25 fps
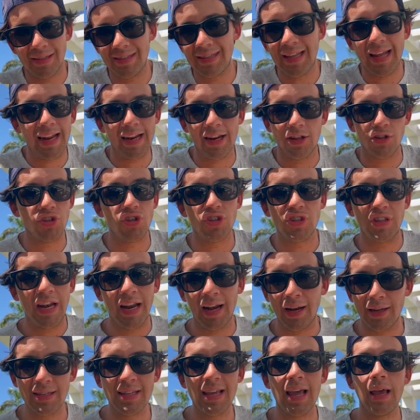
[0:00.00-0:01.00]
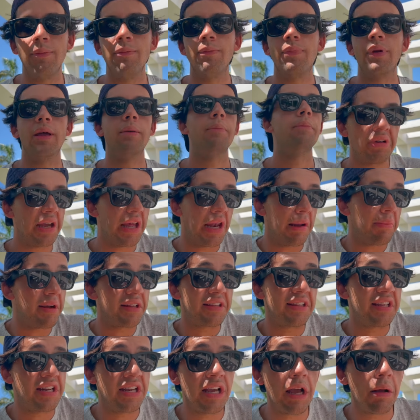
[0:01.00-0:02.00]
stare a registrare sempre. E la
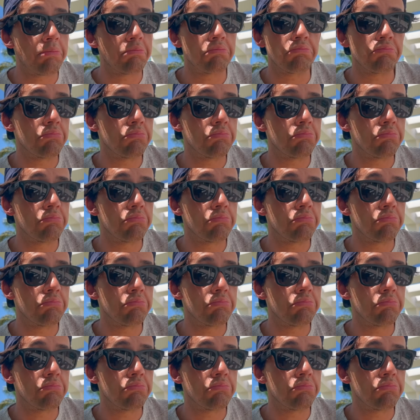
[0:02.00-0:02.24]
batteria